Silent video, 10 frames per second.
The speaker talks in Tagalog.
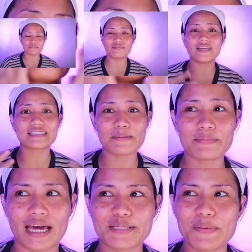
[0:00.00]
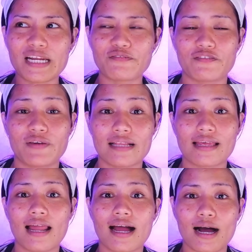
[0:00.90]
This time guys, may nafe-feel
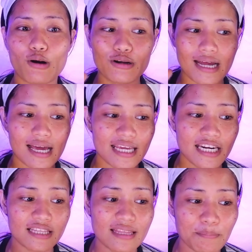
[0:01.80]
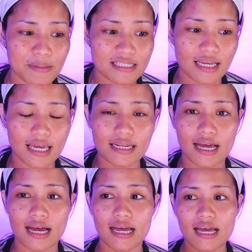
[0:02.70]
talaga ako na init ng pisngi
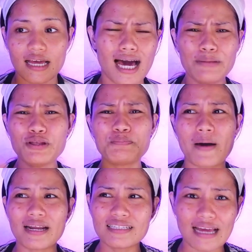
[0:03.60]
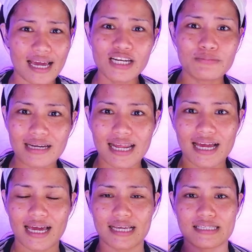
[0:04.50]
na alam niyo parang nakainom ka
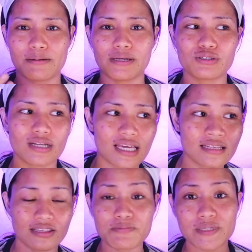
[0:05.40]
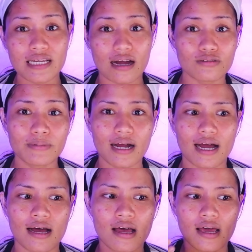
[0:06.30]
lang guys na medyo naging tipsy ka
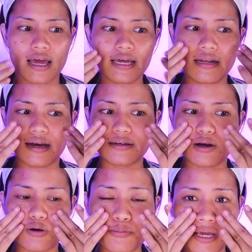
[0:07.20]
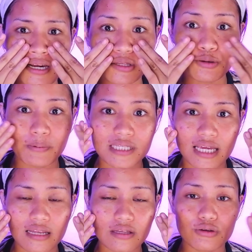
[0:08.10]
kumbaga and uh, umiinit yung
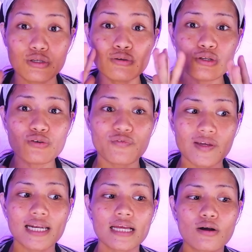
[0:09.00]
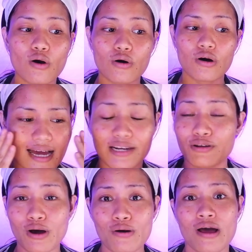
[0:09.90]
pisngin ninyo. Yun yung feeling ko I
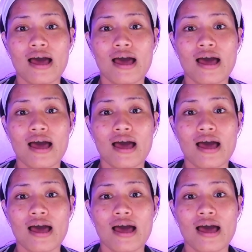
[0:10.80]
don't know